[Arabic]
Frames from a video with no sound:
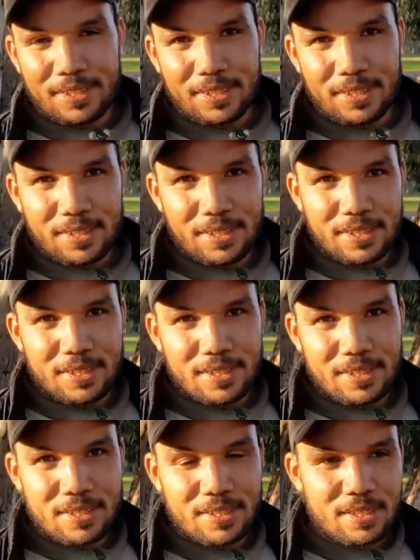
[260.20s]
رسالتك
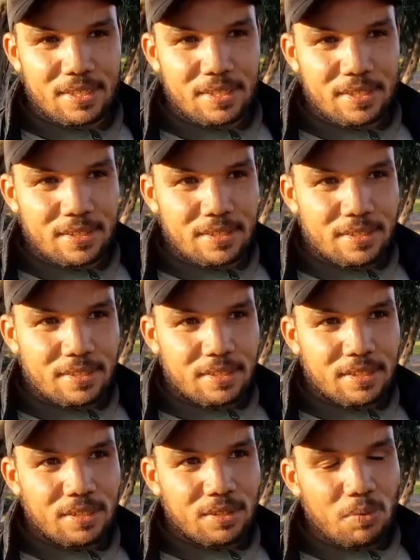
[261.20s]
للمسؤولين ديال تمارا
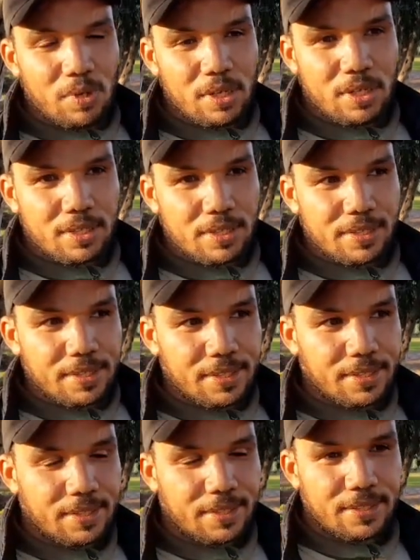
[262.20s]
بالنسبه
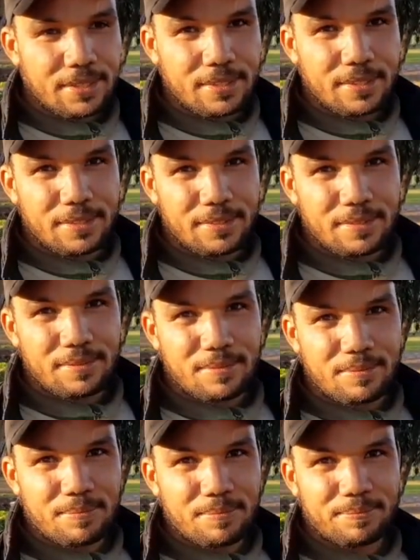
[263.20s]
للناس اللي
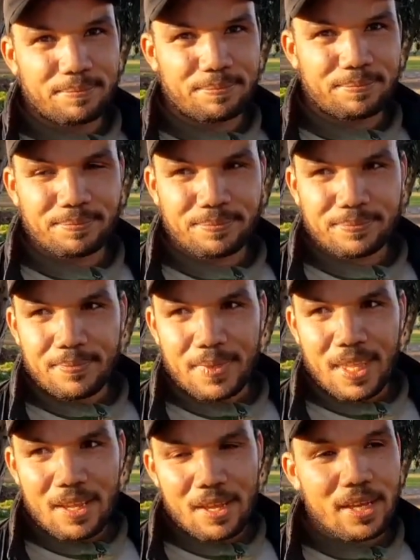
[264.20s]
كيعانيو في ديور
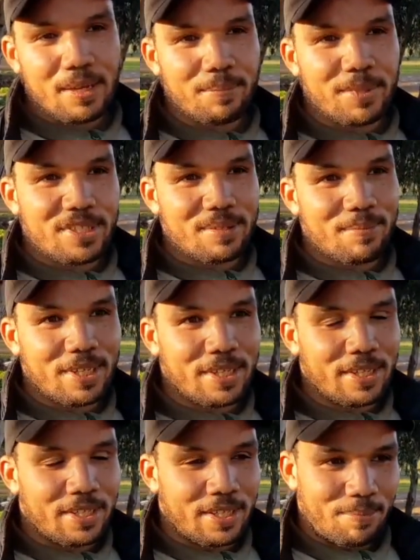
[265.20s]
الصفيه اه بالنسبه
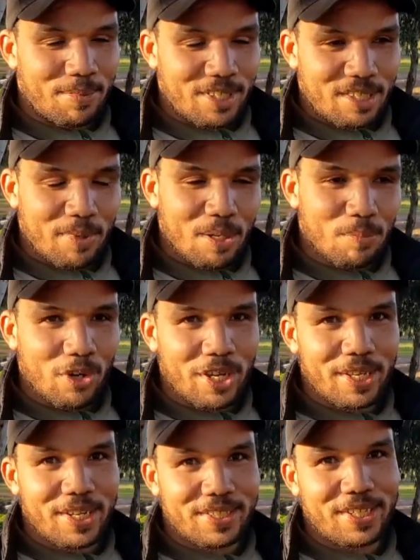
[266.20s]
بالنسبه
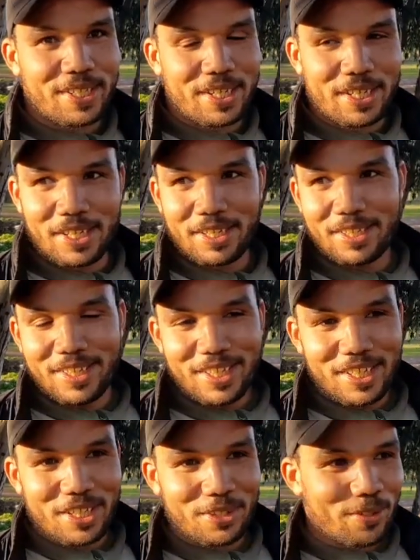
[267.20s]
للمعاناه حنا
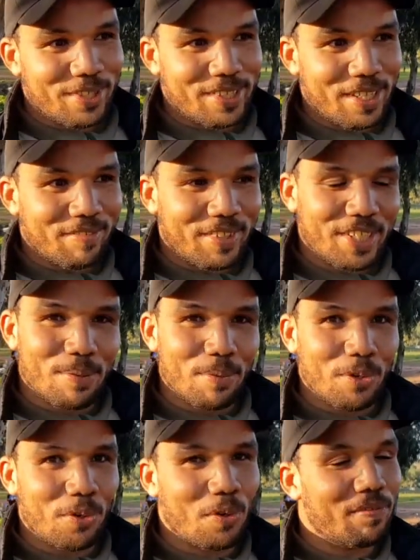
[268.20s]
كدور الصافي راه
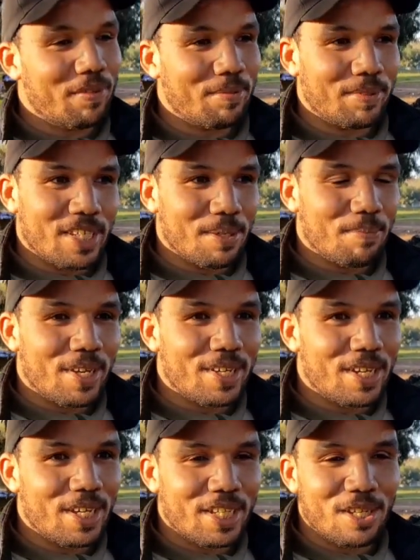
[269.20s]
معروفه ديما
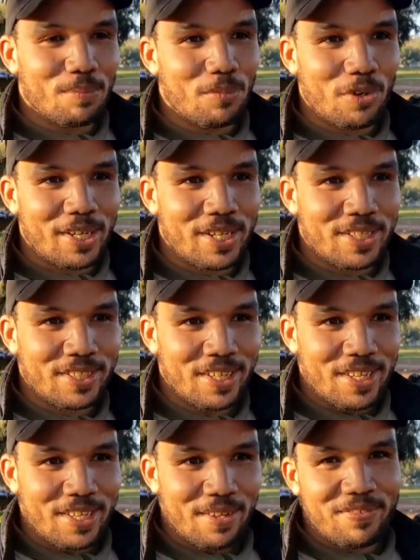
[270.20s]
حنا عندنا المعاناه
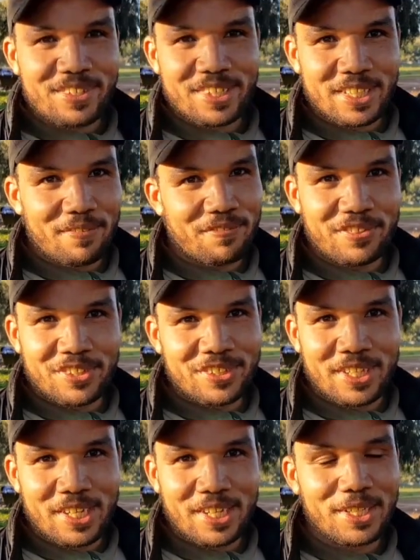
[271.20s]
في الصيف في
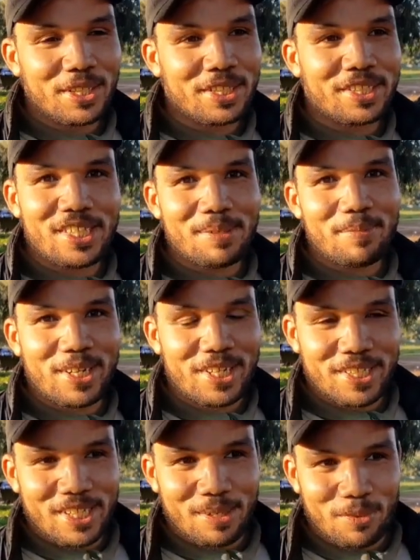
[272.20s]
الشتاء يعني عندنا ديما حنا
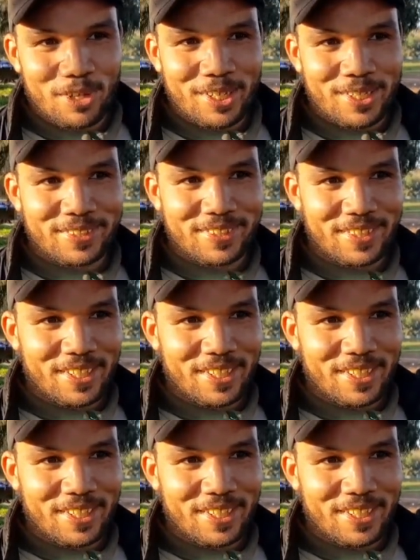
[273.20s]
عندنا المعاناه